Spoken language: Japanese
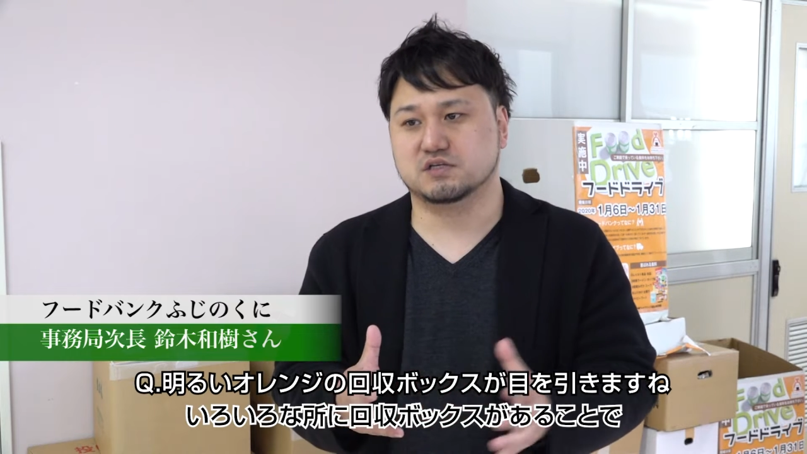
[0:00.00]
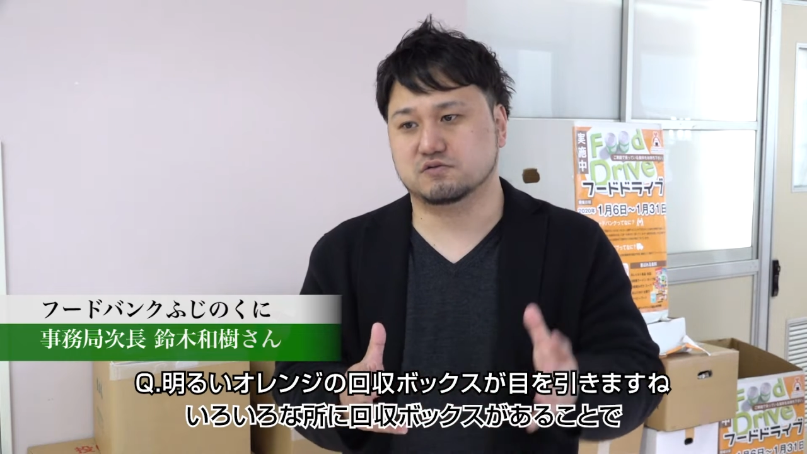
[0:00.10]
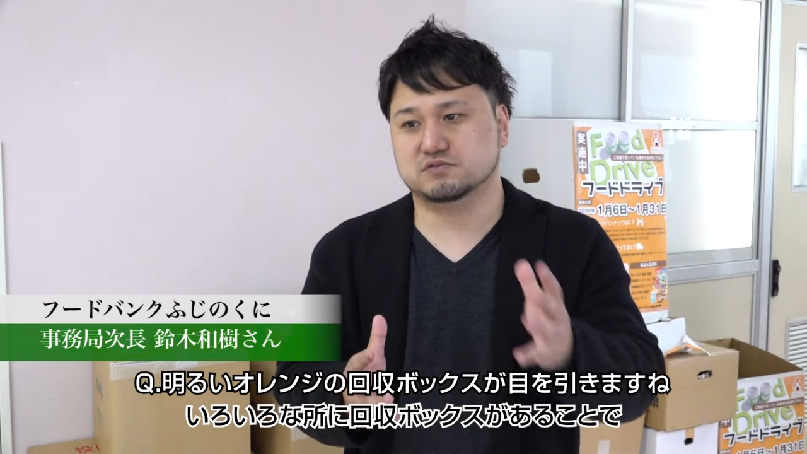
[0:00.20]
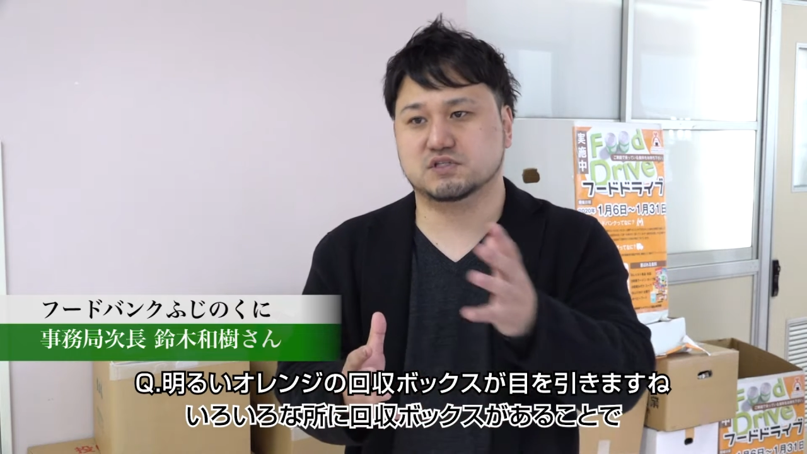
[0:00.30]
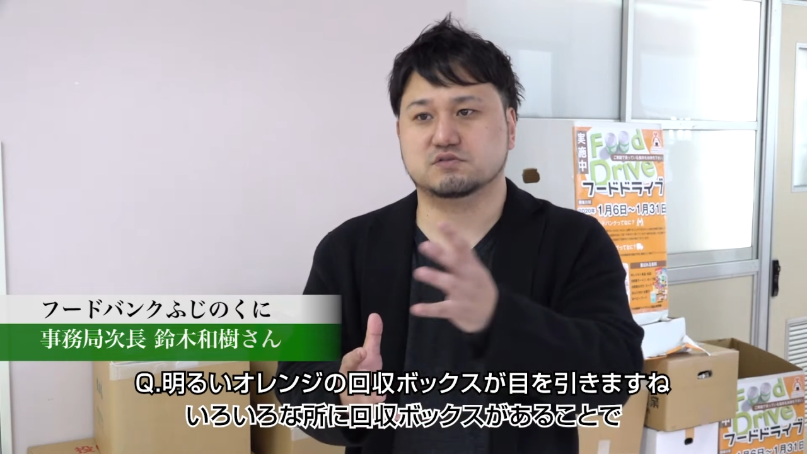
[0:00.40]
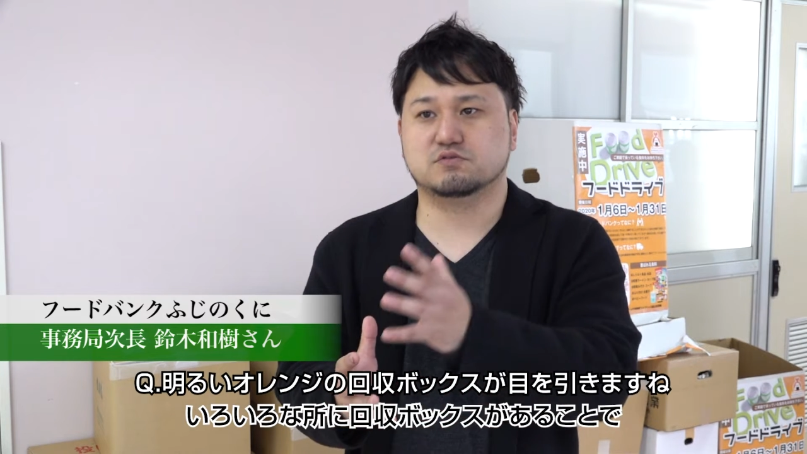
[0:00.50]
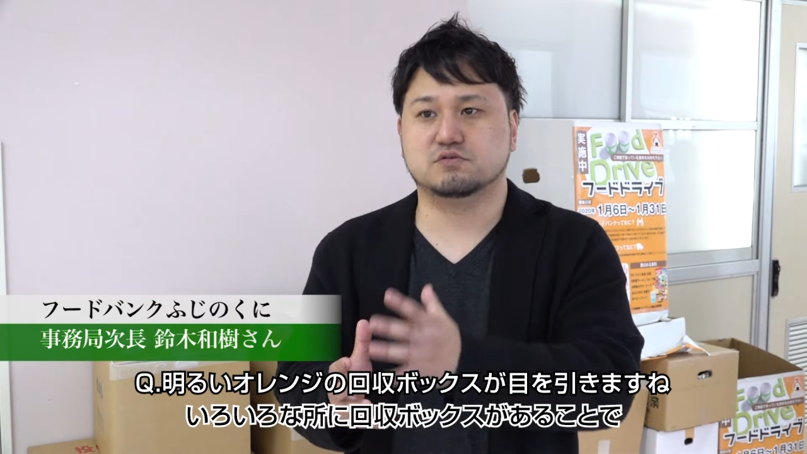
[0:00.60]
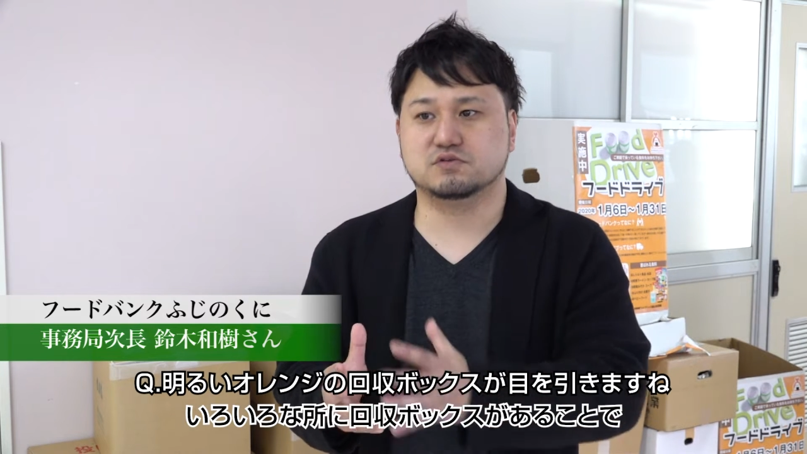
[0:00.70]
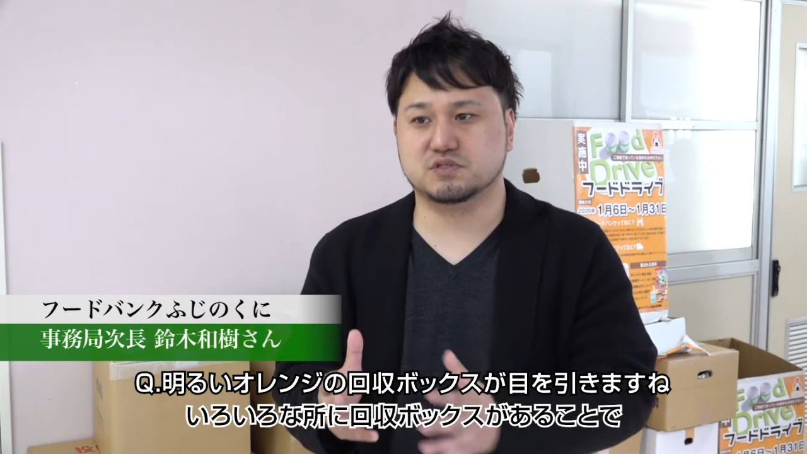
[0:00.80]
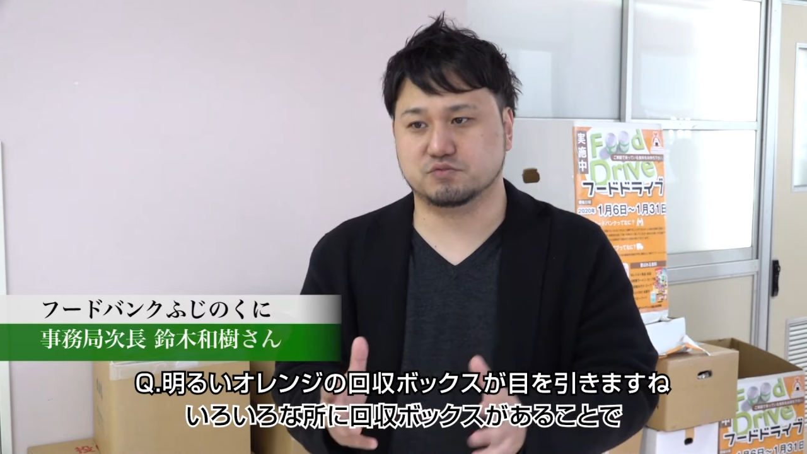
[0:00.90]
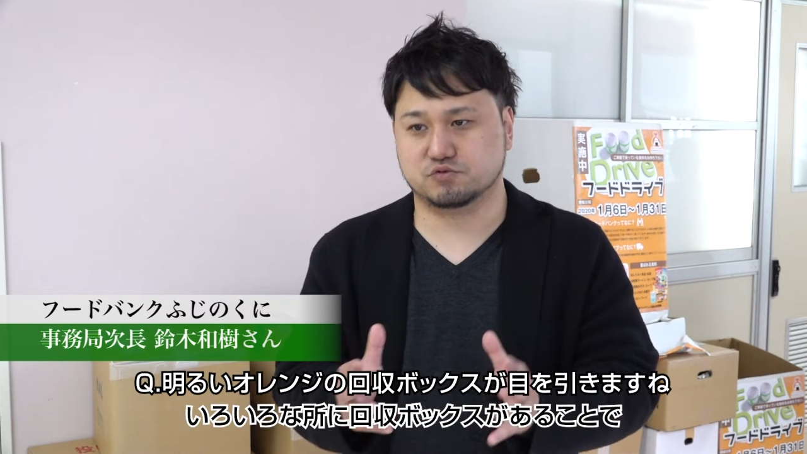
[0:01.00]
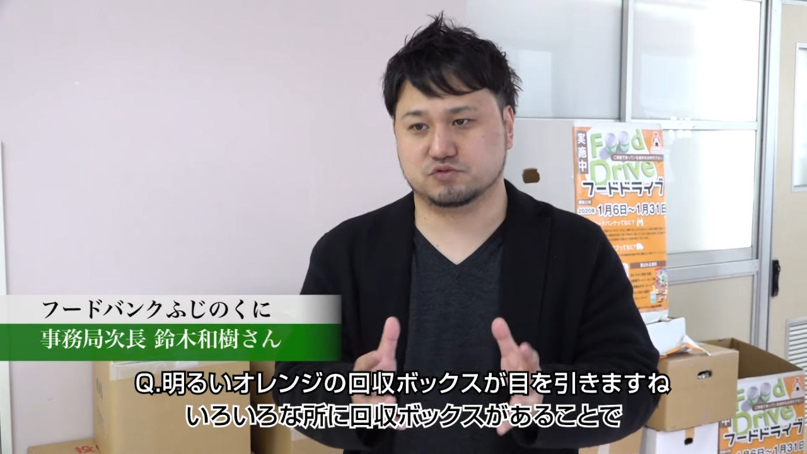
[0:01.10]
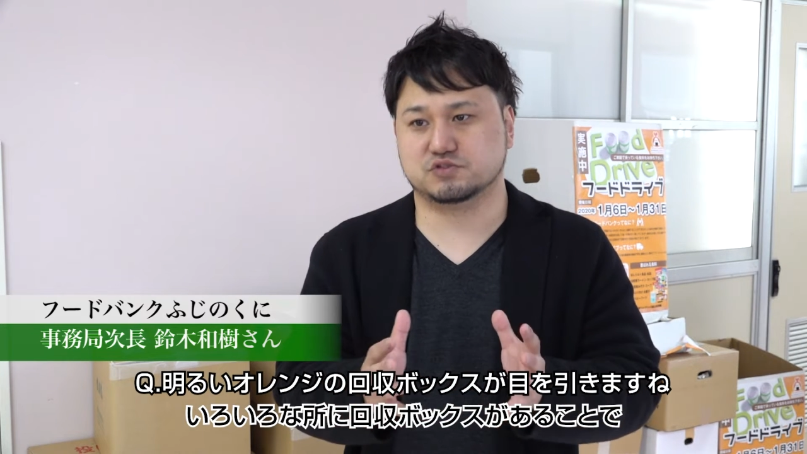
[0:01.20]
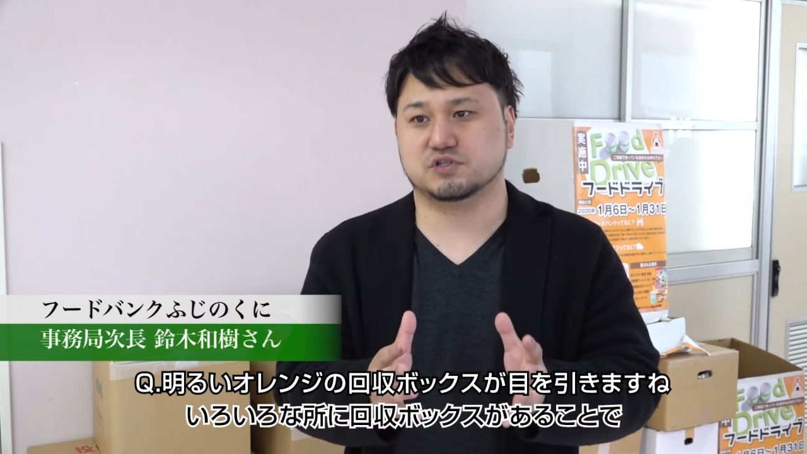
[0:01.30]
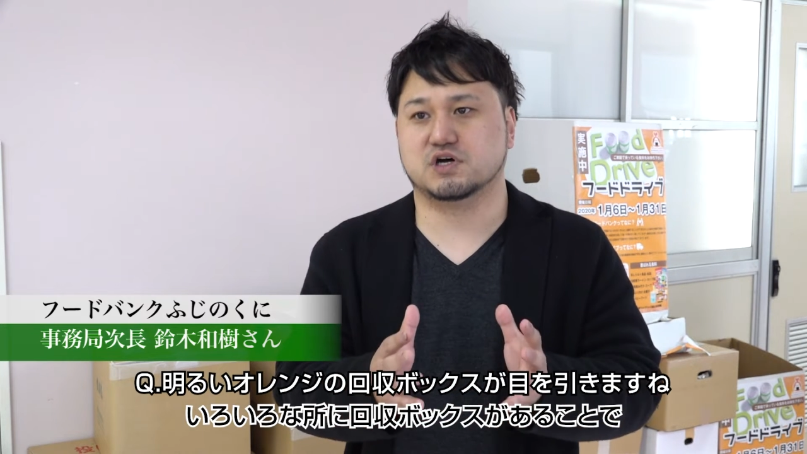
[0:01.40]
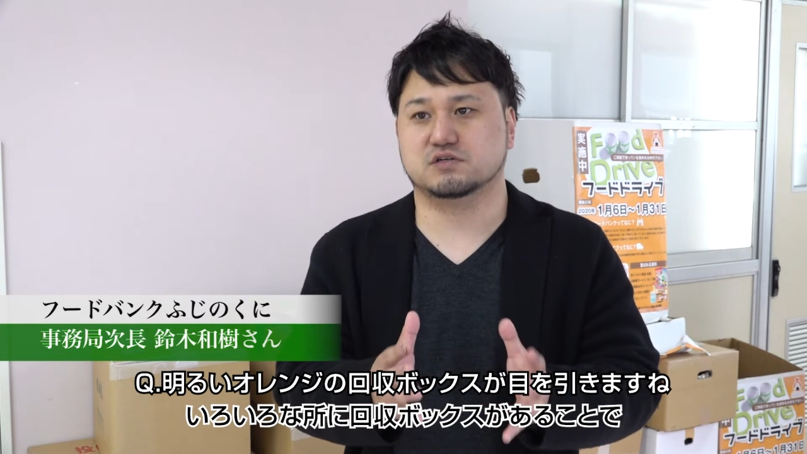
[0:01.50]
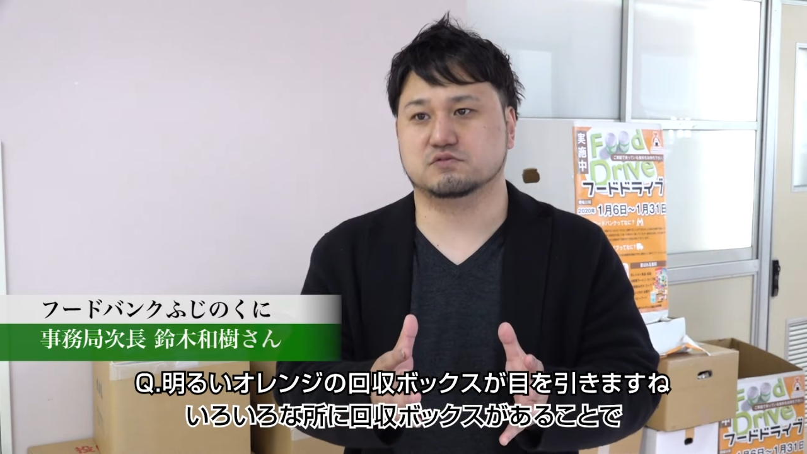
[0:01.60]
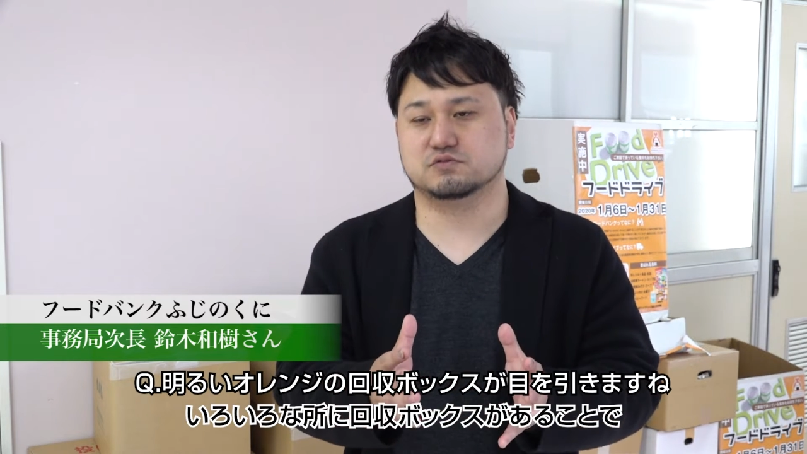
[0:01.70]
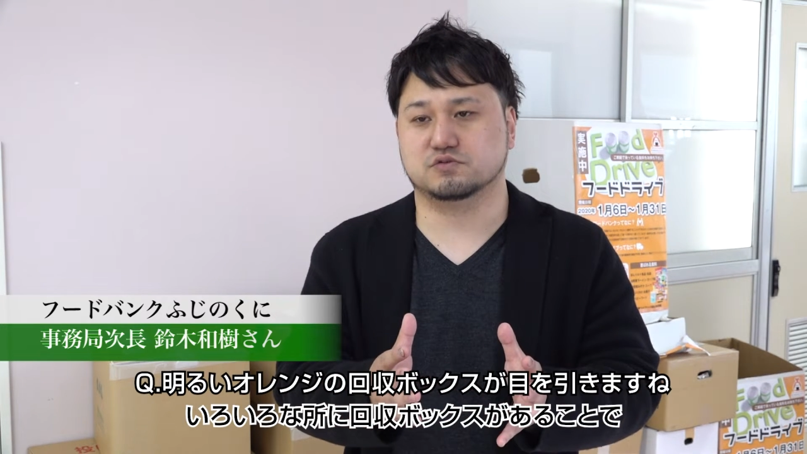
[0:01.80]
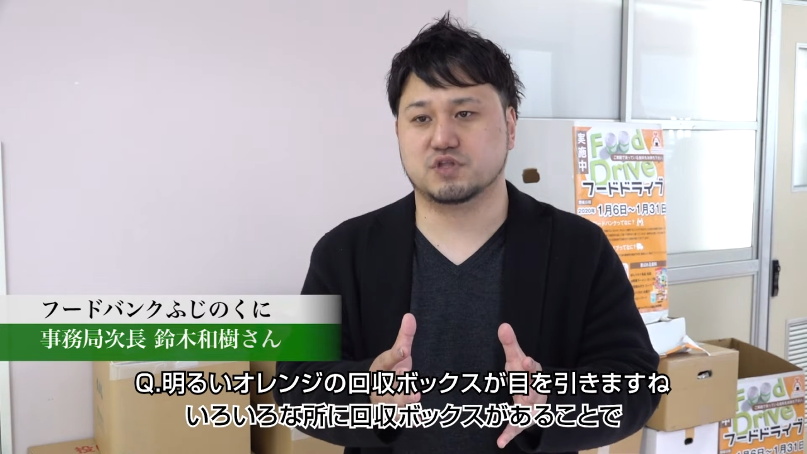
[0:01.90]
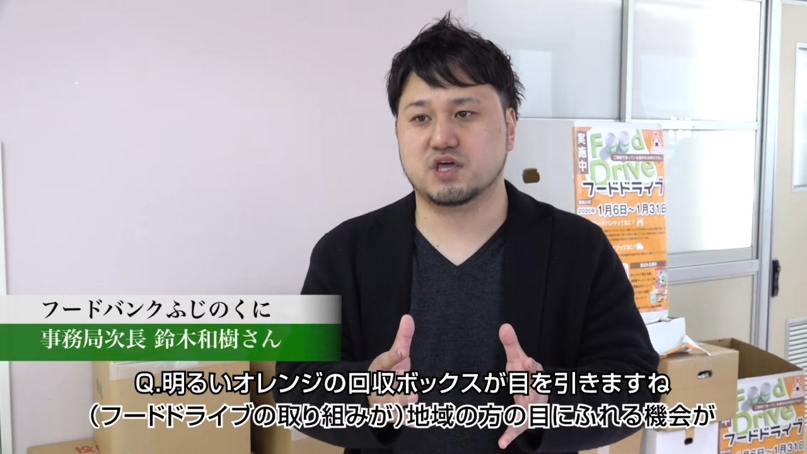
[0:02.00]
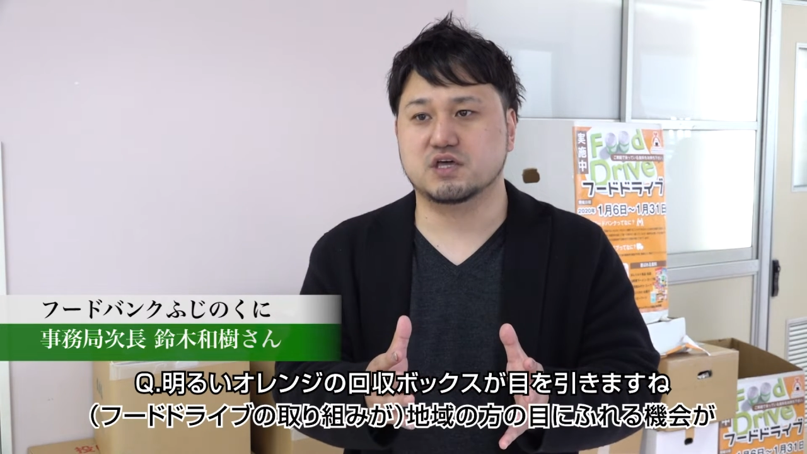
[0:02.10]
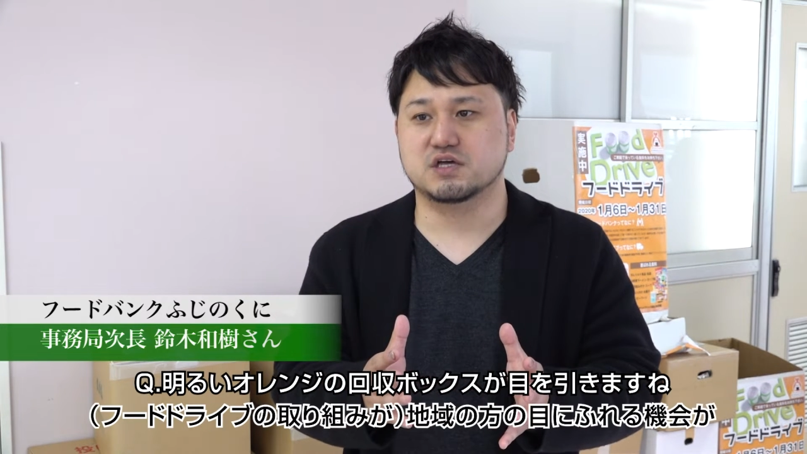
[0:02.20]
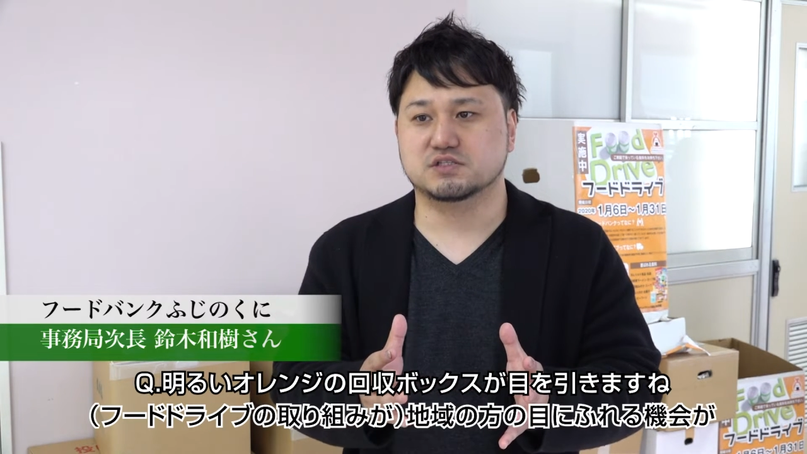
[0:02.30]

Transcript: いろんなところにボックスがあることで